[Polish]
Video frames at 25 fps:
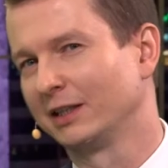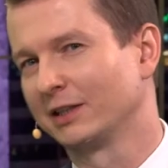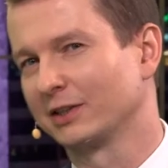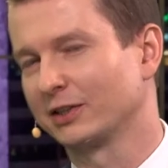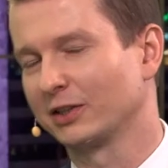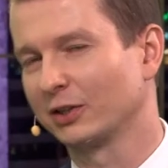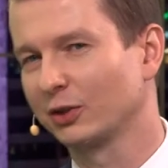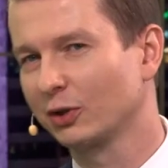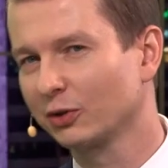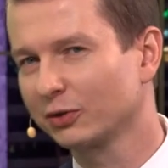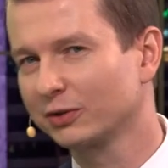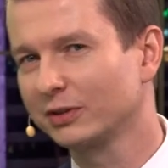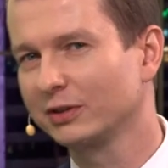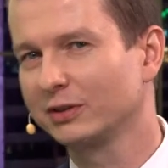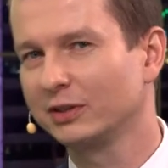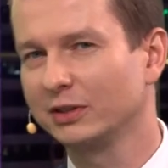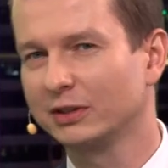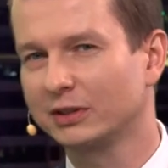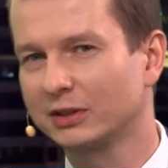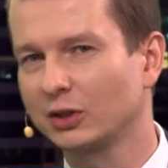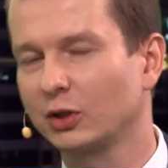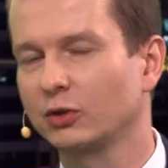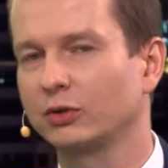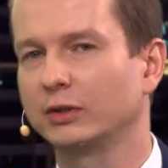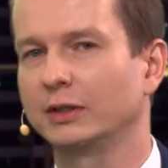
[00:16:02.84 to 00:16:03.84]
że dosyć
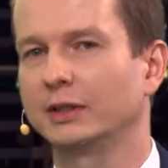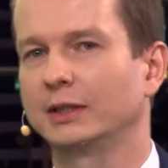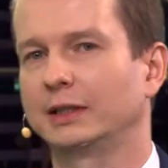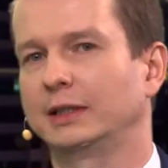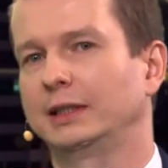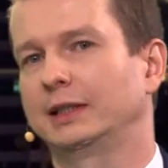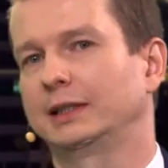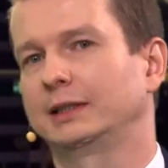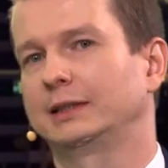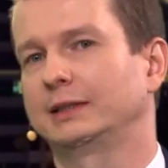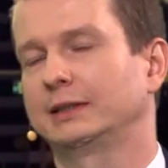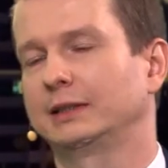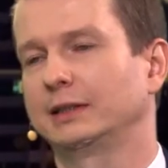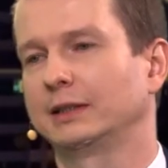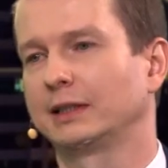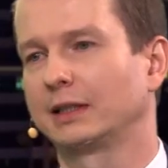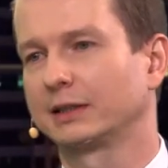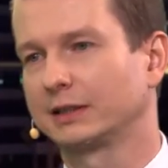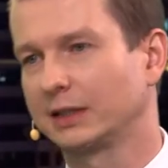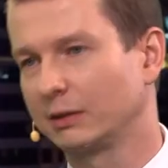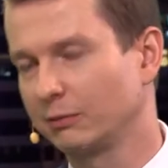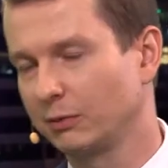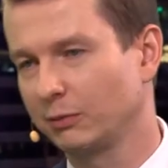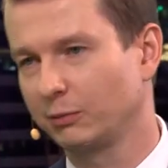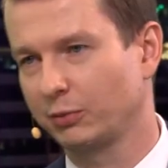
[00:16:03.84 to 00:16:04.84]
istotne jest na
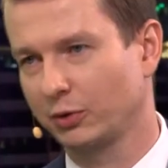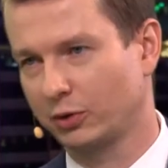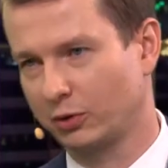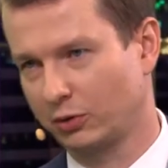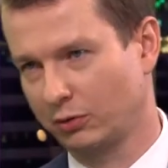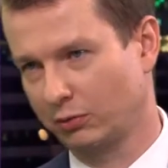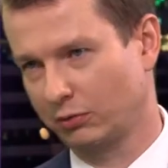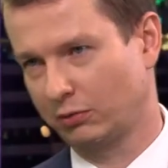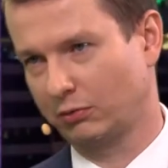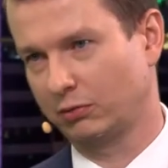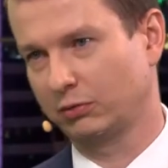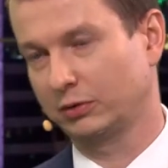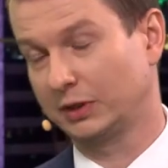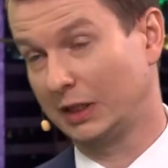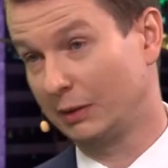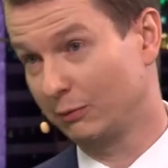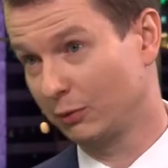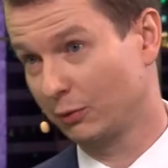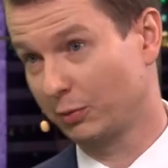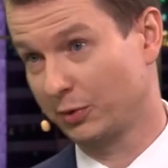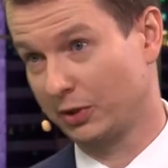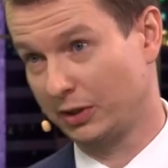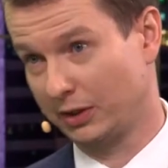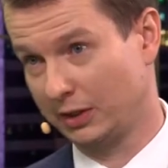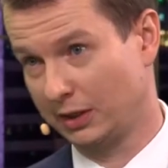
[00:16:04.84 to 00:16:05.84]
samym początku
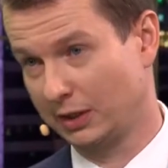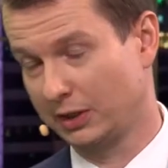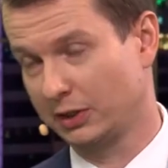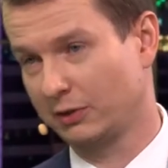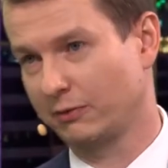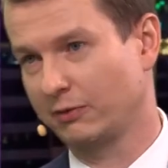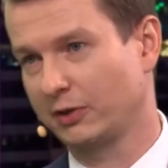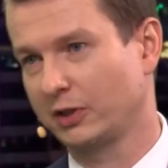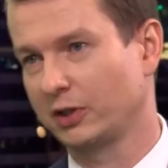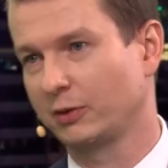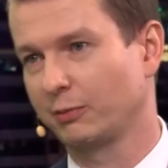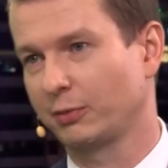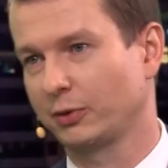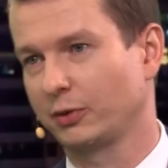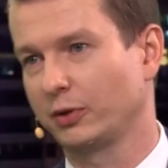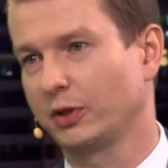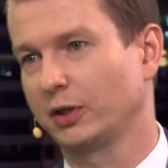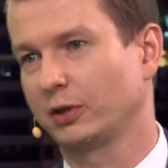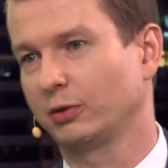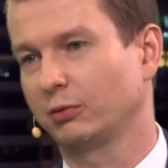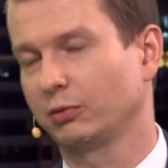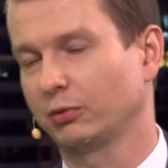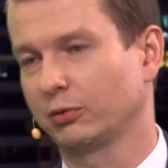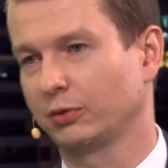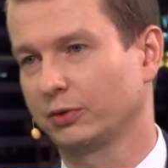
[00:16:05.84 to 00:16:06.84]
samo przeanalizowanie
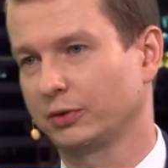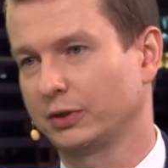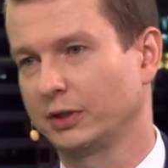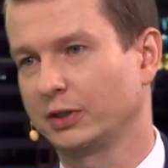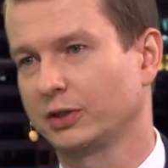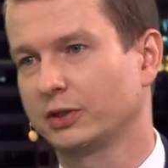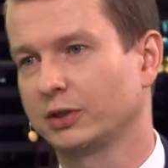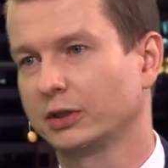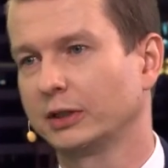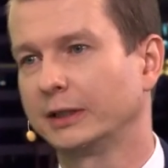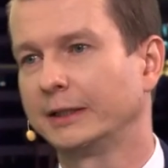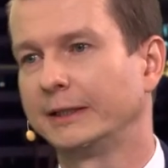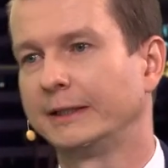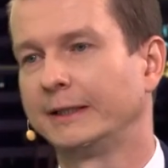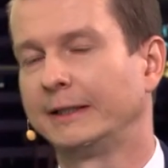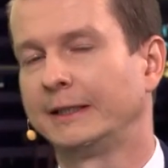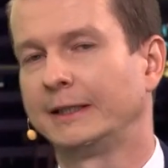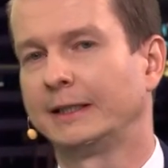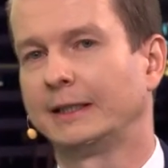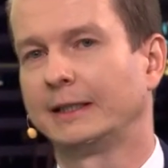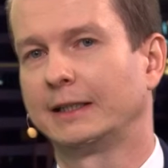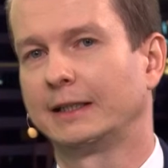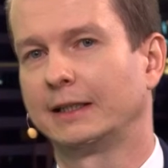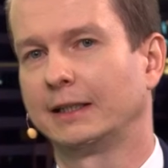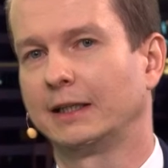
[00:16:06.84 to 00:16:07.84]
projektu, to znaczy
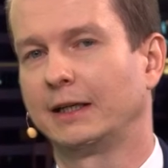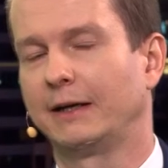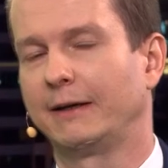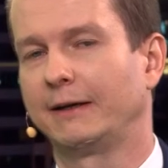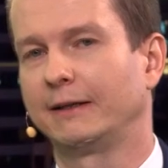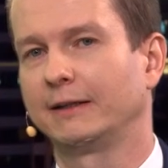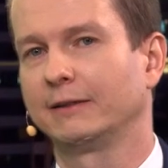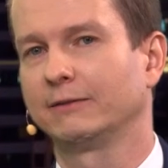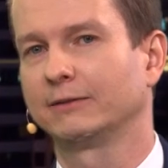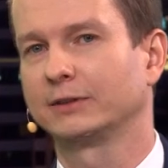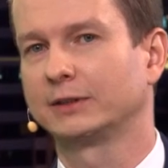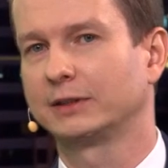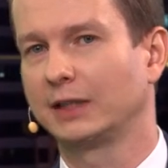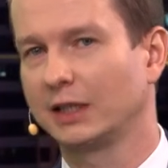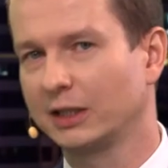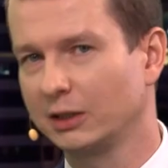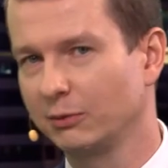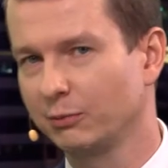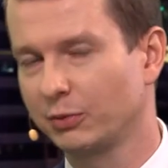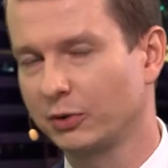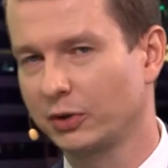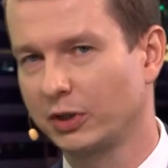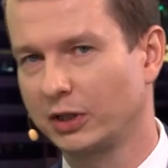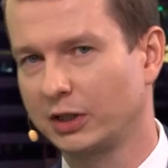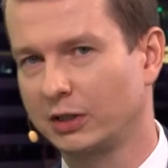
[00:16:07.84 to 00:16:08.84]
e, z
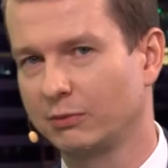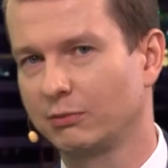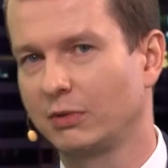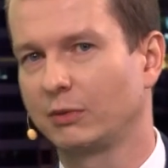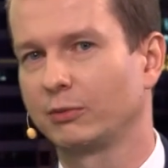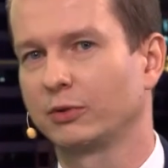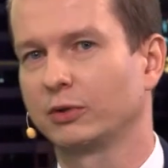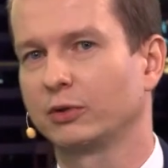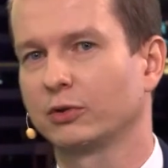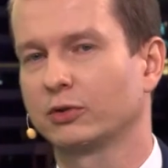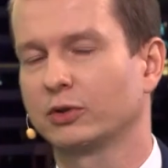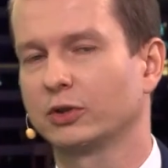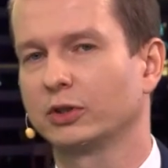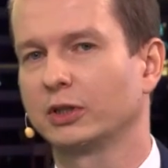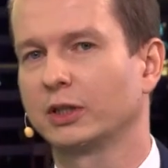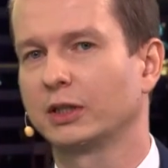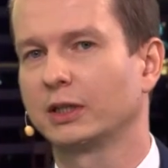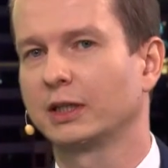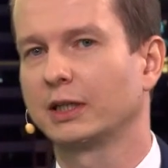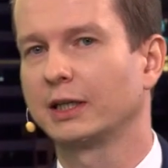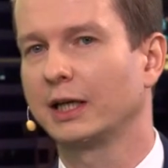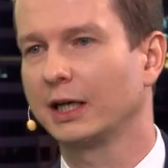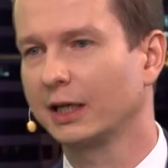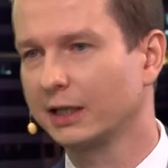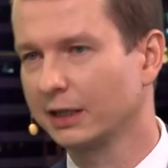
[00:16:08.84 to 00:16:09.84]
jakim projektem mamy do
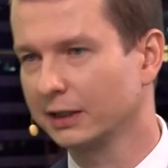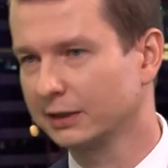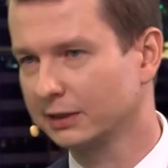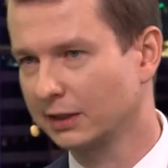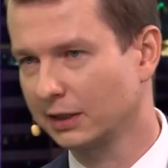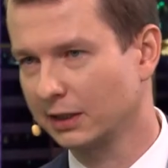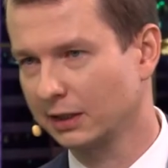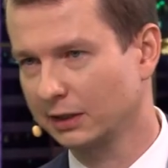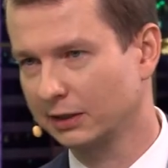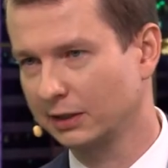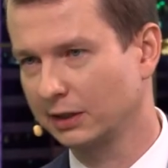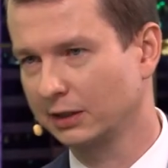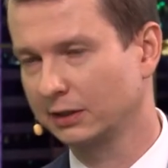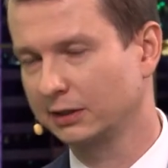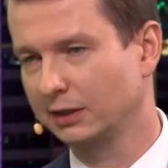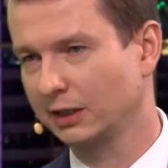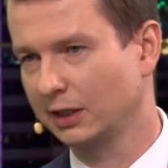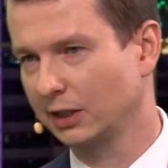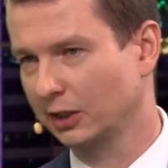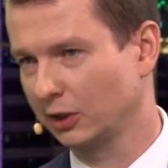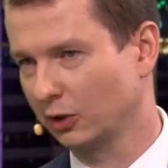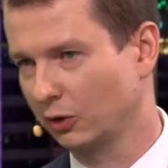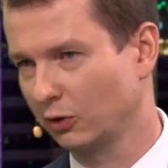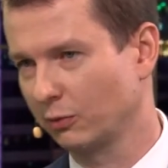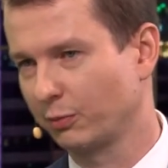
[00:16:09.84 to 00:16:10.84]
czynienia, jaka jest
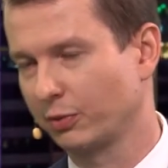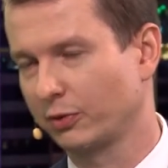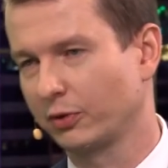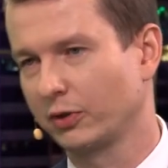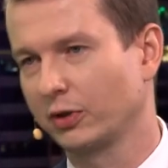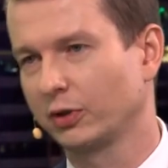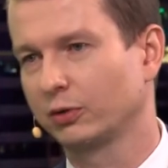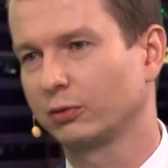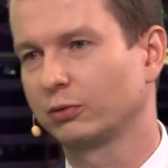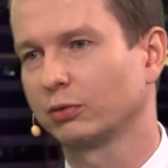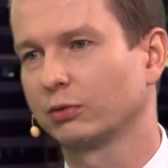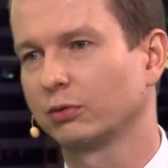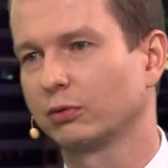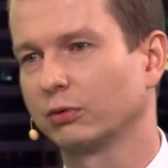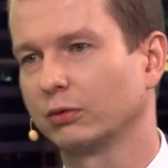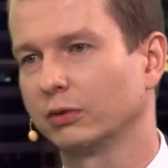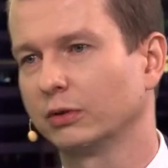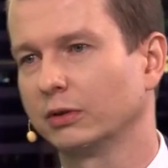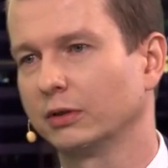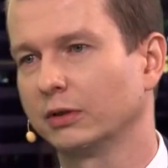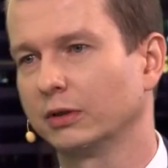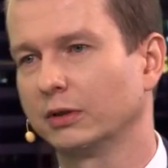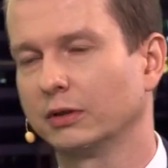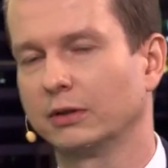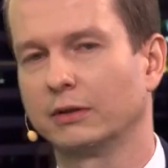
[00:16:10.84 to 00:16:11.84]
charakterystyka tego projektu
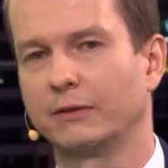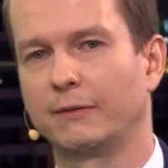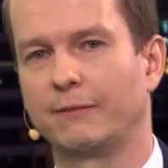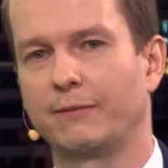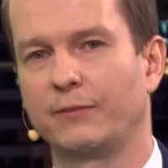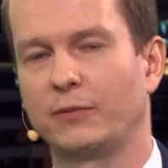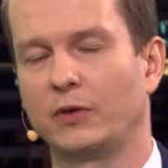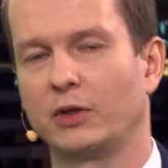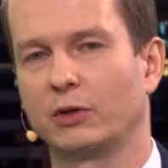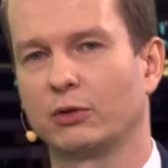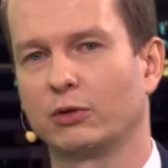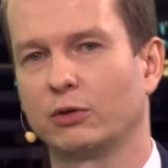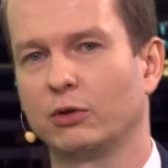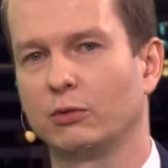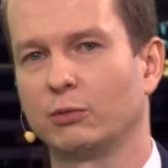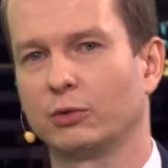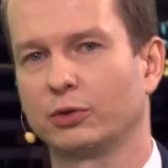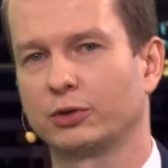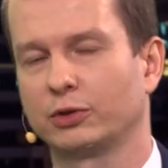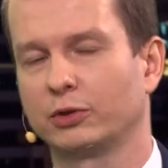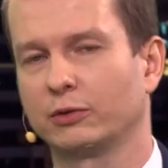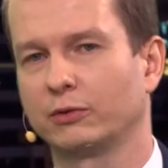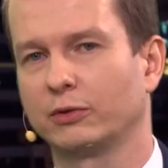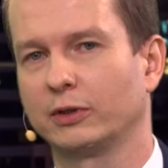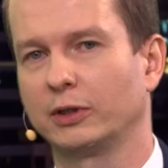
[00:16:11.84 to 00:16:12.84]
e,
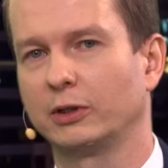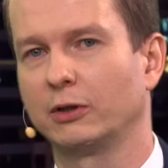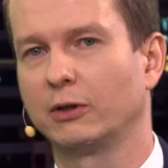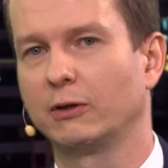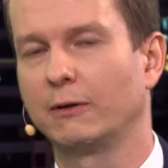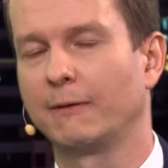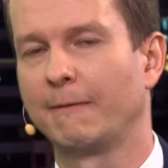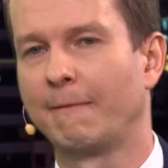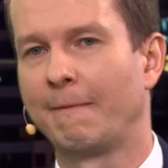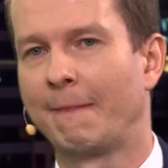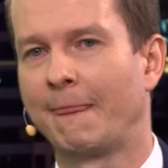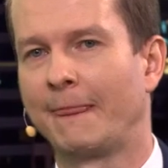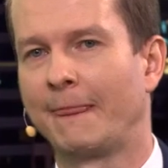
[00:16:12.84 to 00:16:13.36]
nieruchomościowego,